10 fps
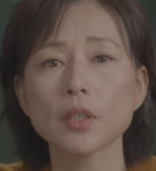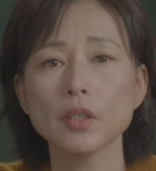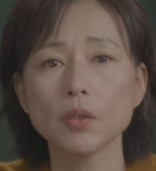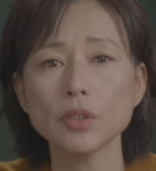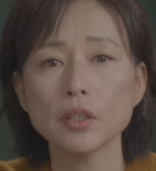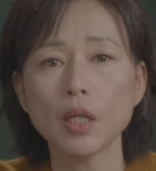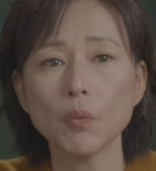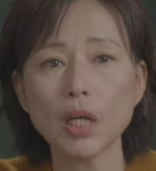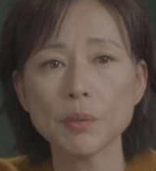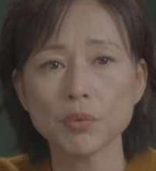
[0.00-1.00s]
尤其当
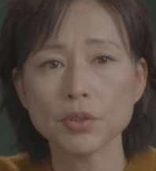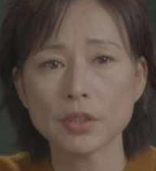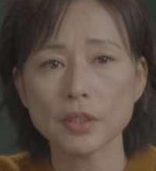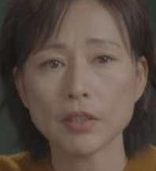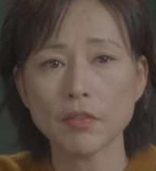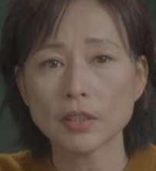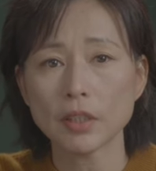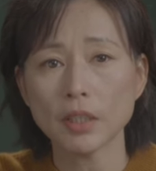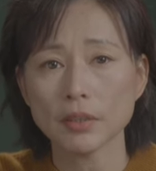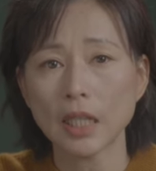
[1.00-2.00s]
外部世界发生
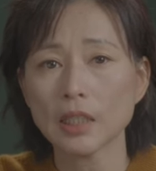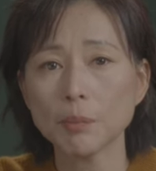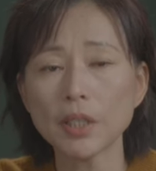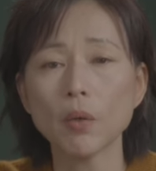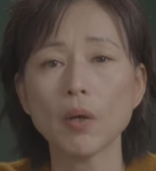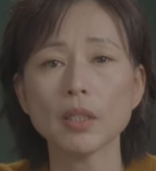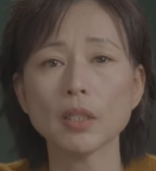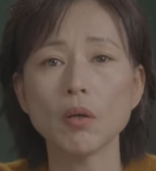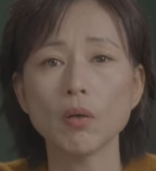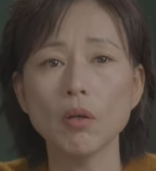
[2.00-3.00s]
了很大的变化以
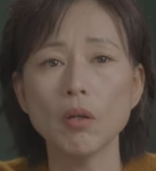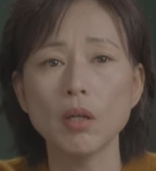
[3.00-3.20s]
后，